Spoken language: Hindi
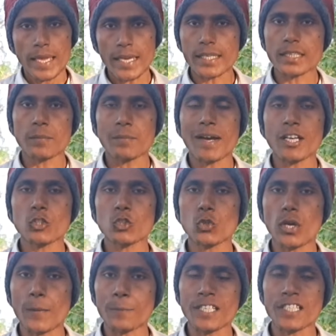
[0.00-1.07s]
एक दमाद जो
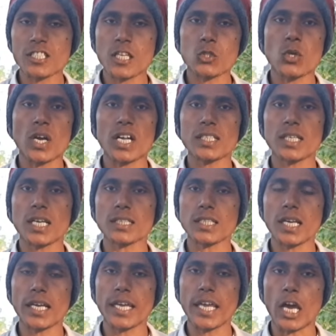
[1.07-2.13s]
अपने ससुराल
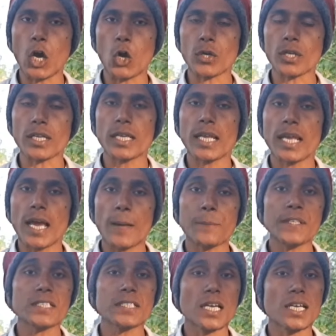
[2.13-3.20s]
जाता है और
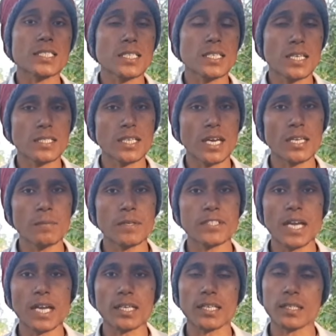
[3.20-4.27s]
अपनी सास की रजाई में
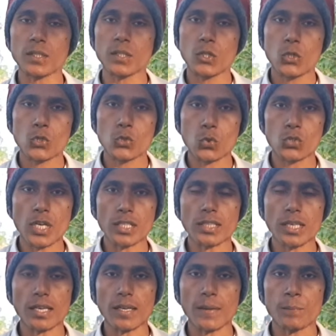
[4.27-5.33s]
जाकर सो
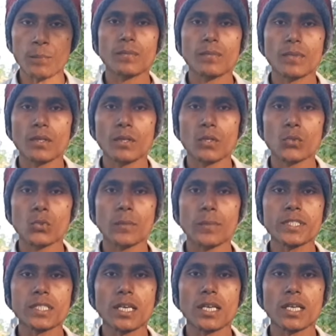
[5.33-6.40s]
जाता है तो
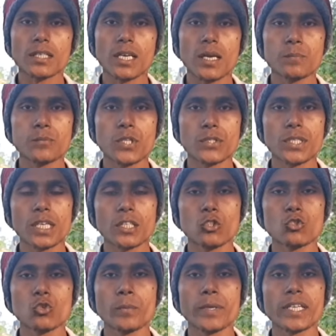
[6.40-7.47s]
नमस्कार आदाब सत श्रीकाल
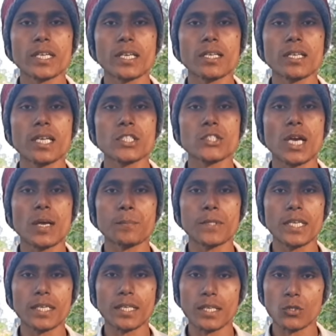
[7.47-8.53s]
दोस्तों मैं करण राज आप
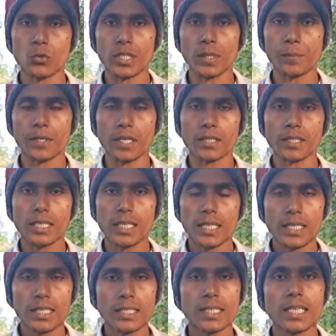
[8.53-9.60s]
देख रहे हैं नोकी अपराध
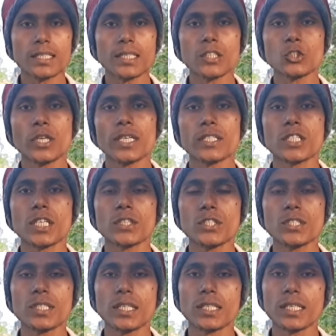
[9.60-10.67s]
ये घटना जो है
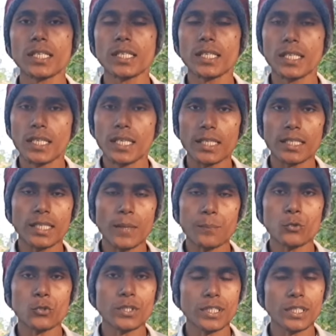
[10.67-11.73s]
छत्तीसगढ़ के
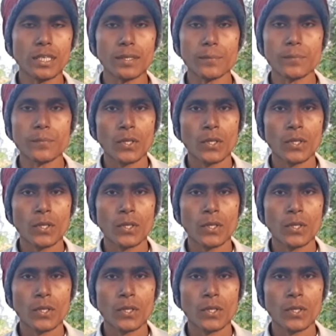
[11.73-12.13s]
रायपुर की है